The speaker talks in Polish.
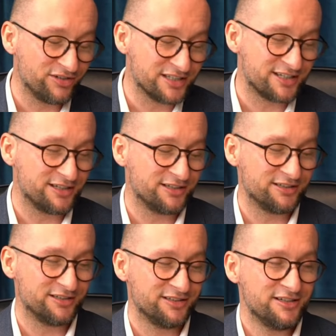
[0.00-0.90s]
więcej
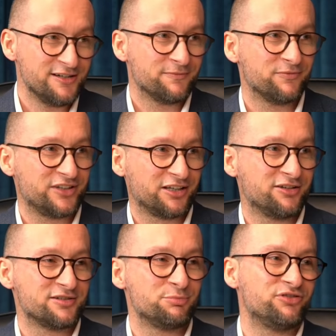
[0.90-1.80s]
y, w
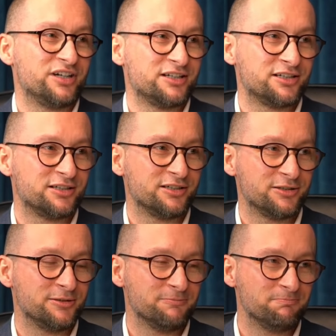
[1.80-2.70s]
takich rozmowach
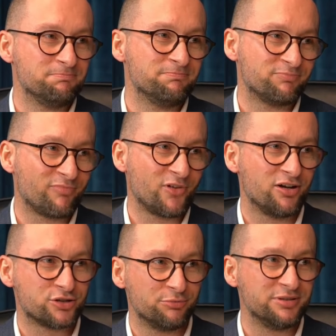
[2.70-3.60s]
mm,
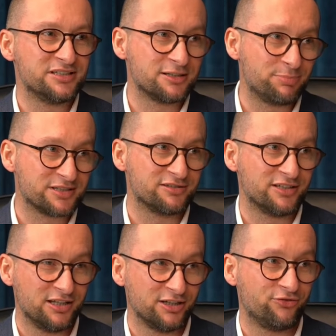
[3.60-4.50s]
osobistych,
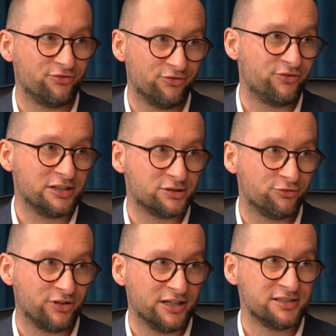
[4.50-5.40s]
personalnych, face to
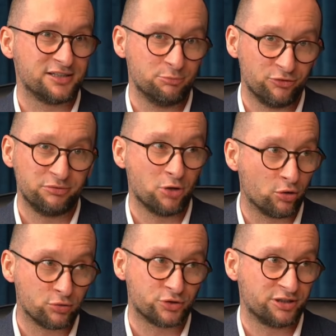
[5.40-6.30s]
face i mówimy
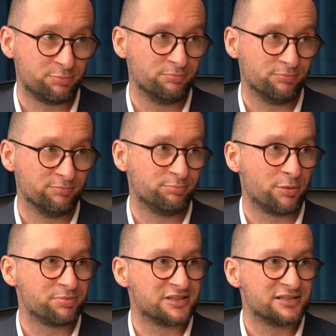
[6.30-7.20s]
o różnych mm,
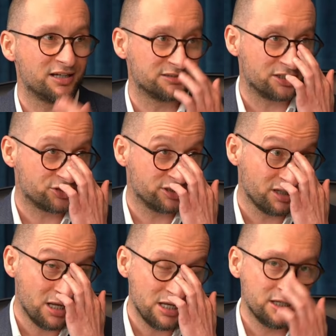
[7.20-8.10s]
propozycjach naszych
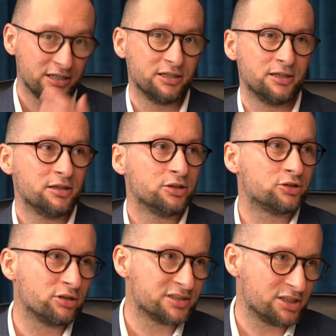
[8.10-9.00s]

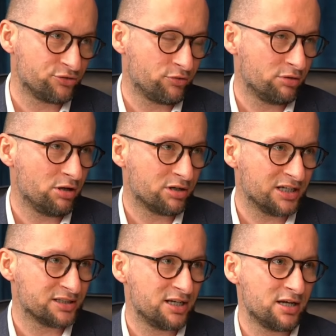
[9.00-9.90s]
to jest też w ogóle
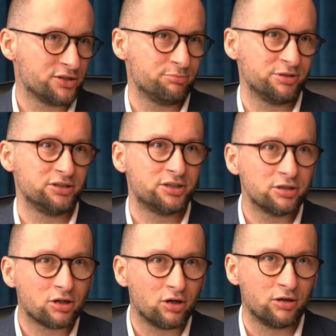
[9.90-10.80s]
okazja, żeby nie
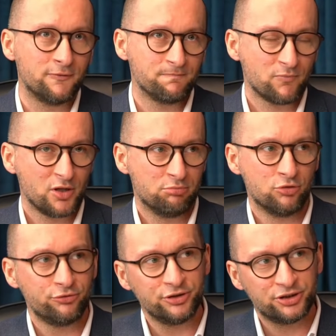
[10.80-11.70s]
tylko
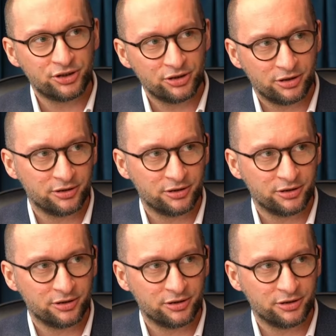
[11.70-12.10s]
mówić yy,